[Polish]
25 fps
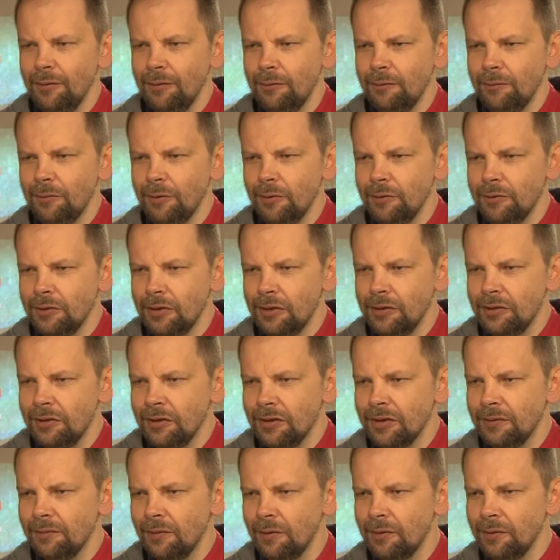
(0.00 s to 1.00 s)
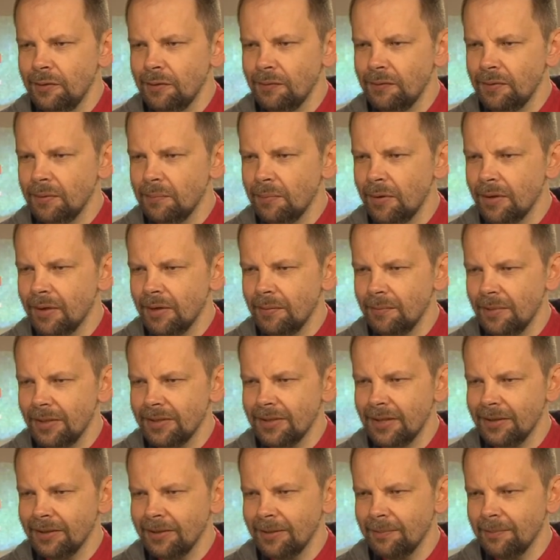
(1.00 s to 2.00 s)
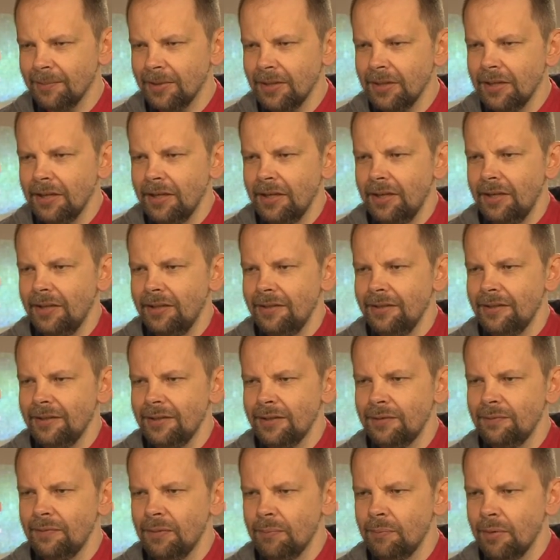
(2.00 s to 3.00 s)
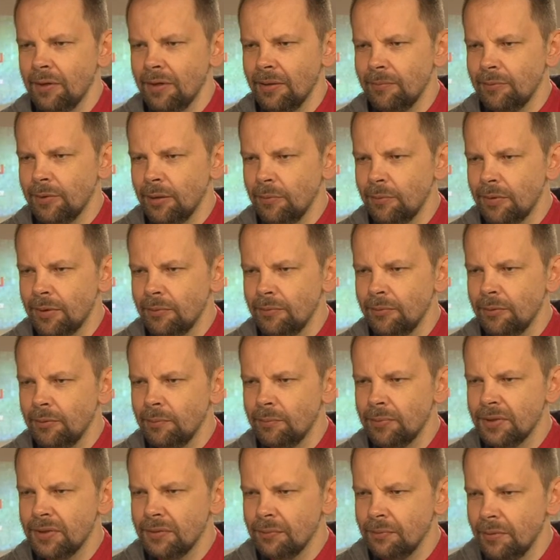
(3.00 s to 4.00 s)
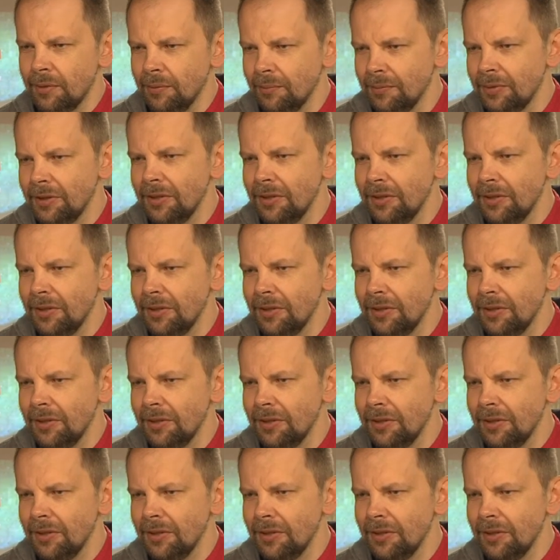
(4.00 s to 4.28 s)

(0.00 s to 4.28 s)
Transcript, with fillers: wiąże się z wolnym wyborem, a zatem z wyborem dobrym lub złym.